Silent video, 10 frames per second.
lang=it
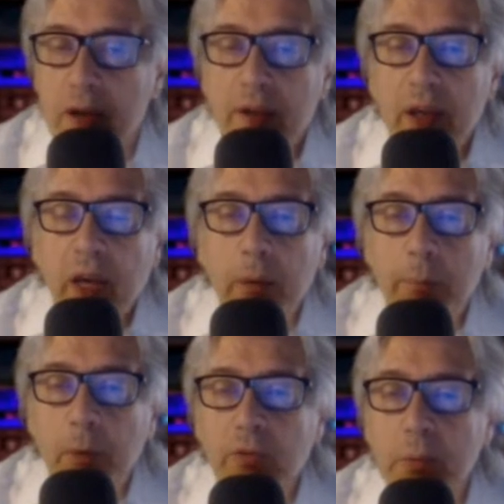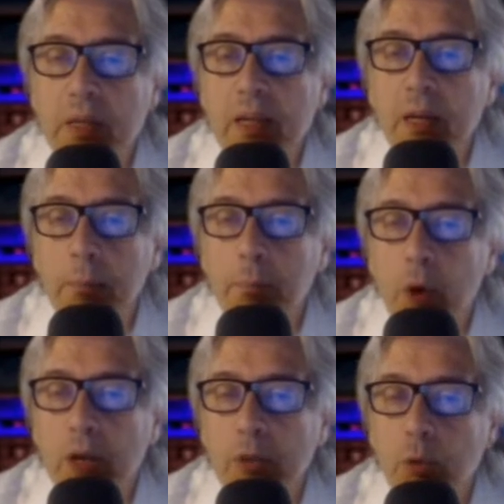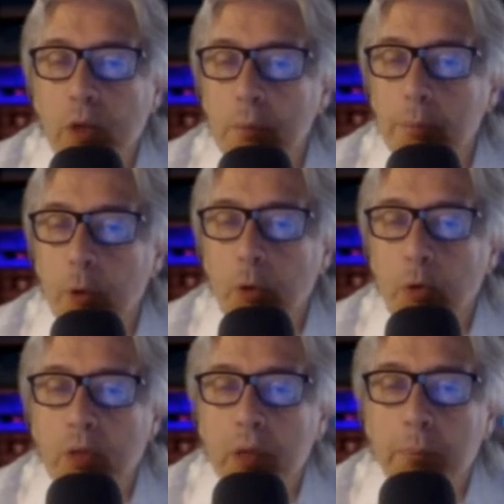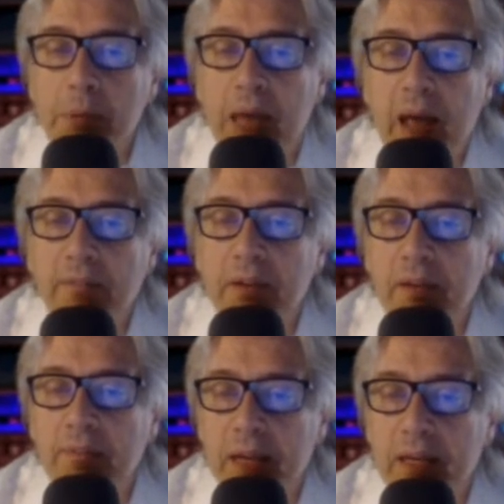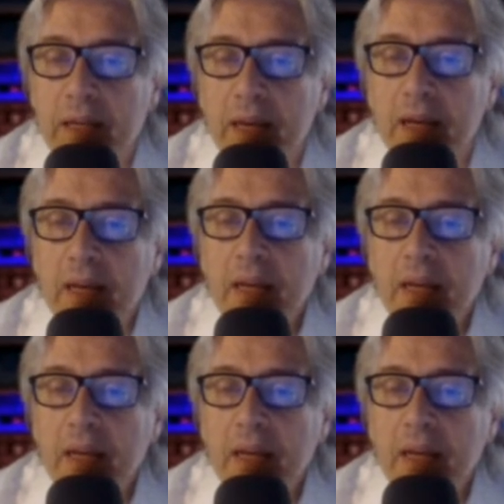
In prossimità dell'imboccatura del porto di Piave Vecchia